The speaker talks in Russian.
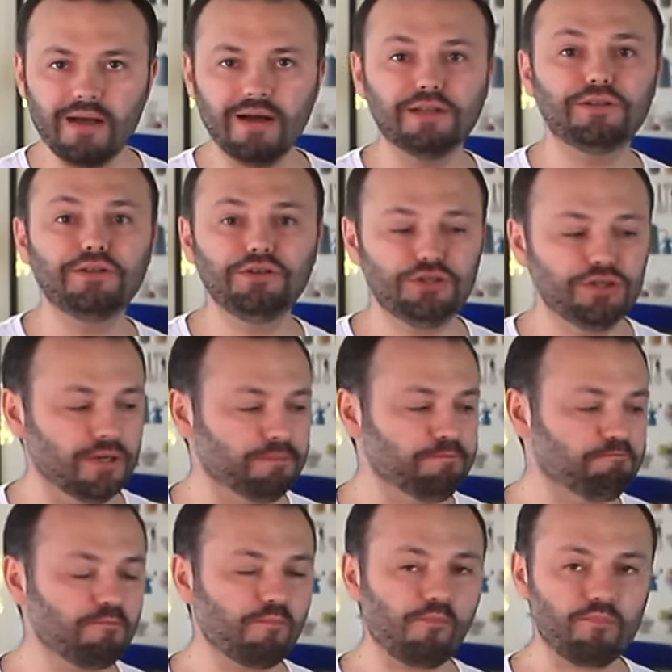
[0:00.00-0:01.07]
Отлично.
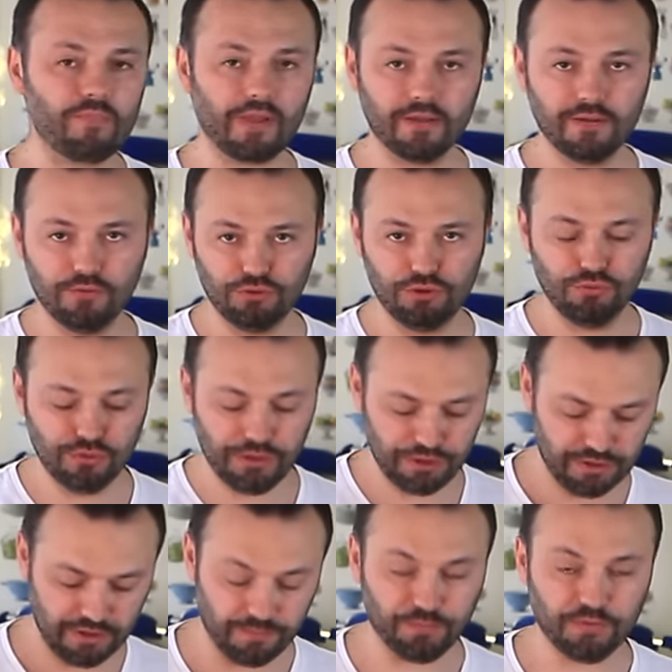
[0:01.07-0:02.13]
Очень
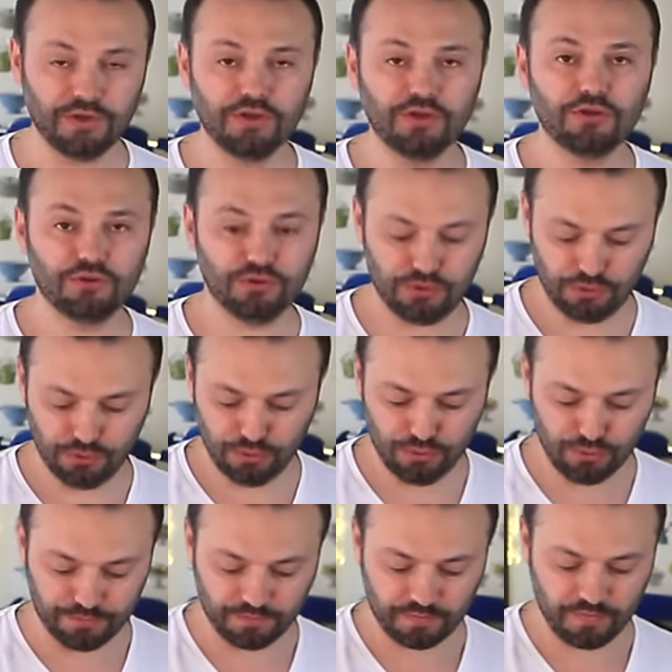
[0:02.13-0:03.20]
удачно я с
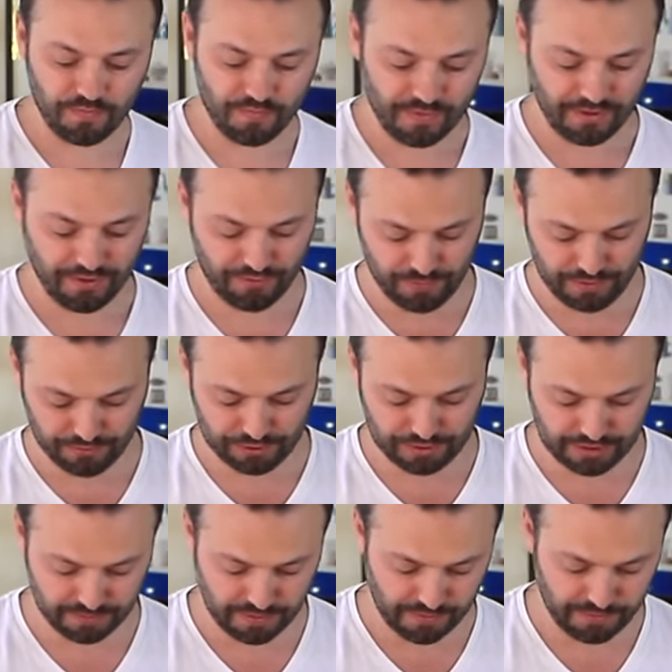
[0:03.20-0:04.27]
солью в первый раз